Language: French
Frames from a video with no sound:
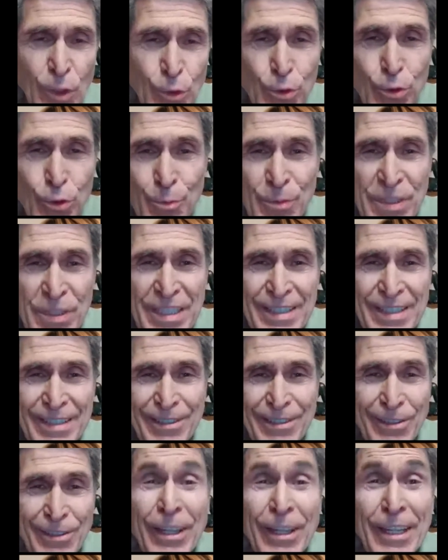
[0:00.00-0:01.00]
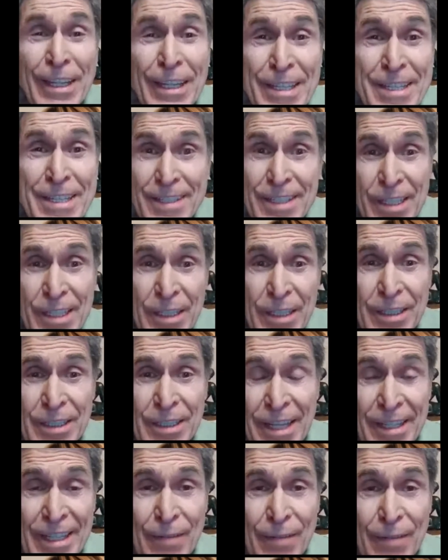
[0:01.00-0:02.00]
euh, réglisse qui
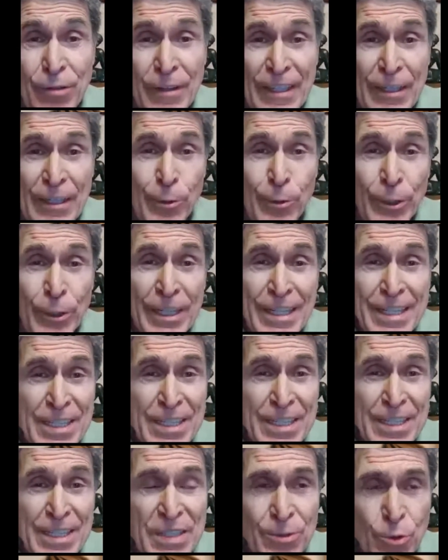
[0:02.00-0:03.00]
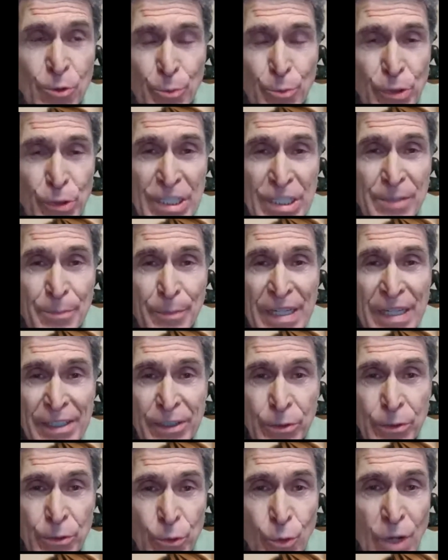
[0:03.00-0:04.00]
n'a rien à voir avec le réglisse, mais c'est une petite
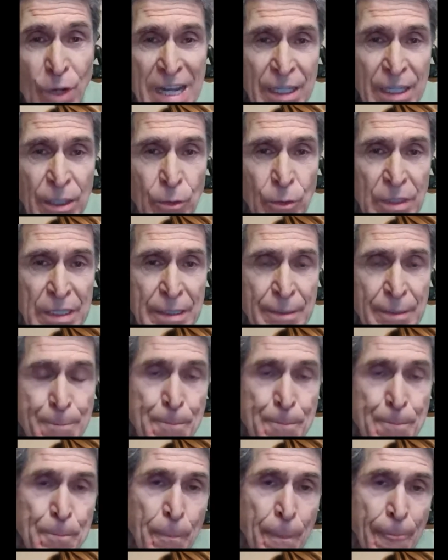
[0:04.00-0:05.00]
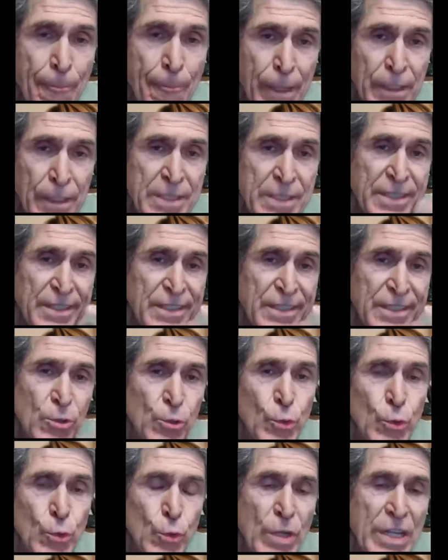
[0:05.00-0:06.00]
pâte noire, hein, qui se
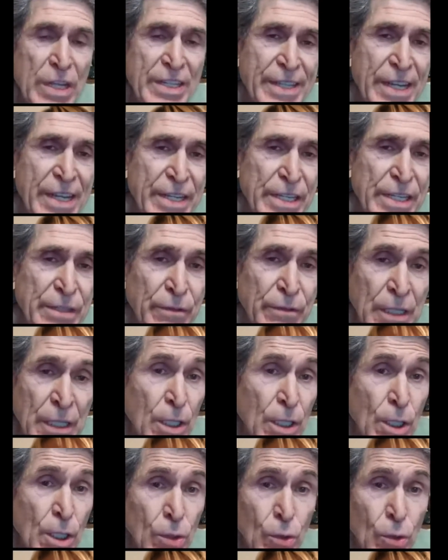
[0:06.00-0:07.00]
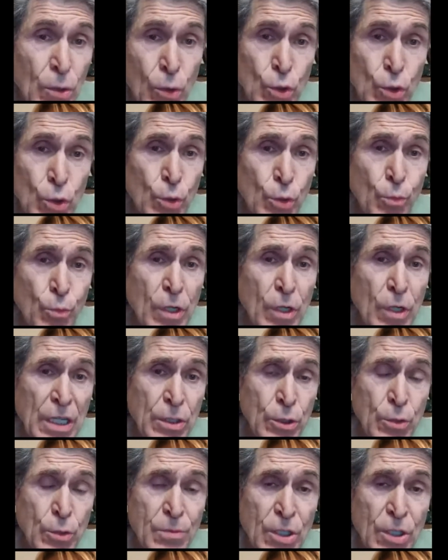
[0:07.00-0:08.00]
dissout sous la salive. Donc, je, bois,
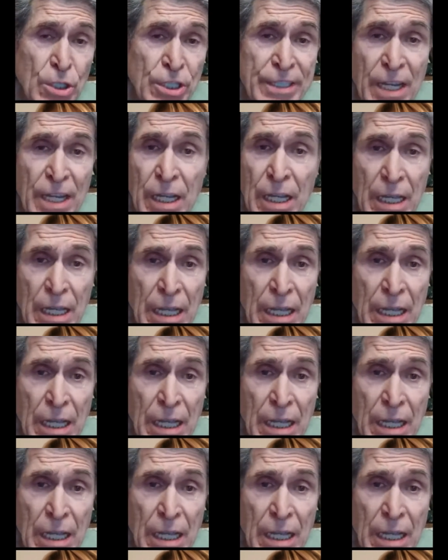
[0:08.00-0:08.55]
je mange ça